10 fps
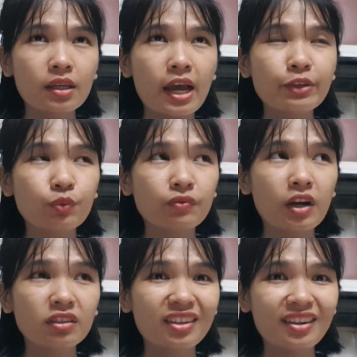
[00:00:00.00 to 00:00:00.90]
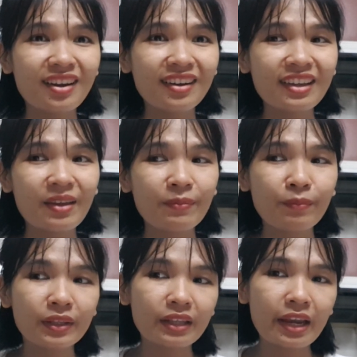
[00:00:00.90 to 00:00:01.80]
chục phần thì nó em
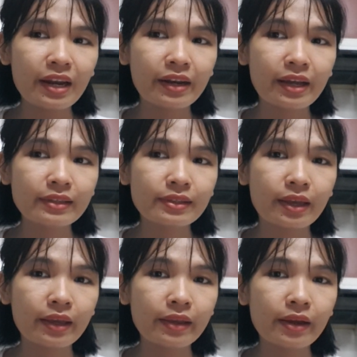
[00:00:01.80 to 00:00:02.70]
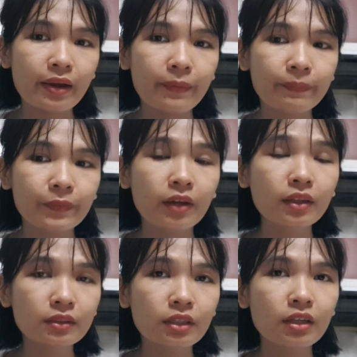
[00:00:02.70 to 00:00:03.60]
mình thấy là nó sẽ uh, hơi
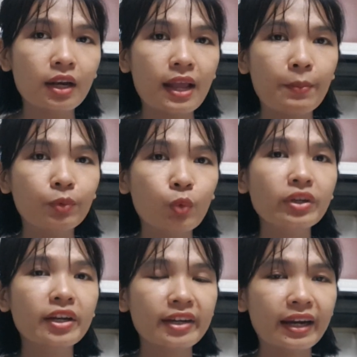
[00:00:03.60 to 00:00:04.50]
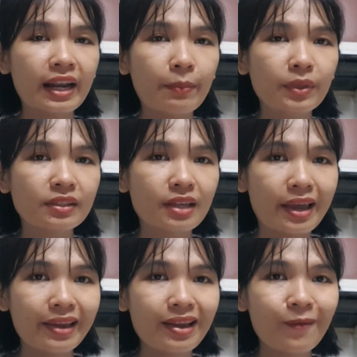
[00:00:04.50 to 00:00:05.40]
ít cho nên là mình quyết định rằng là mình
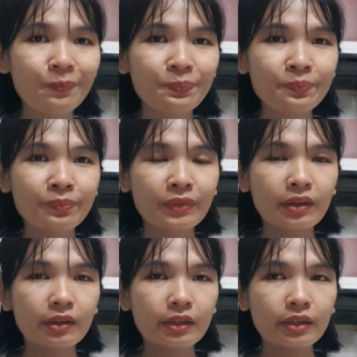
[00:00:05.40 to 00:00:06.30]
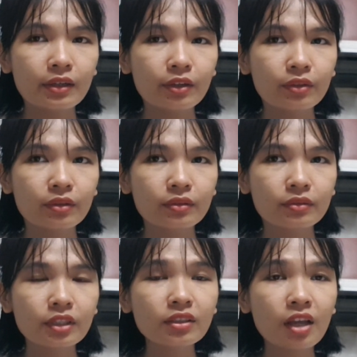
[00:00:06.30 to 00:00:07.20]
sẽ uh,
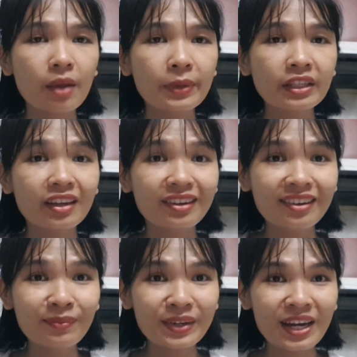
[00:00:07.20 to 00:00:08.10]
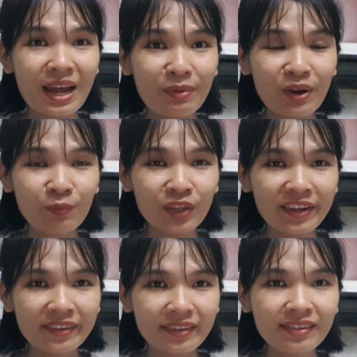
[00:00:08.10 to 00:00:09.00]
trích thêm cái tiền lương mình đi làm ở công
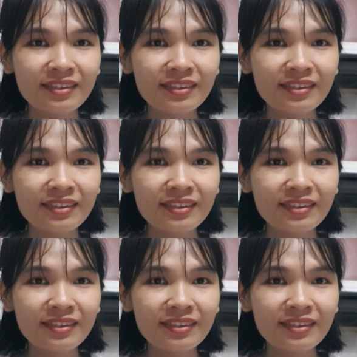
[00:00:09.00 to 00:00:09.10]
ty nữa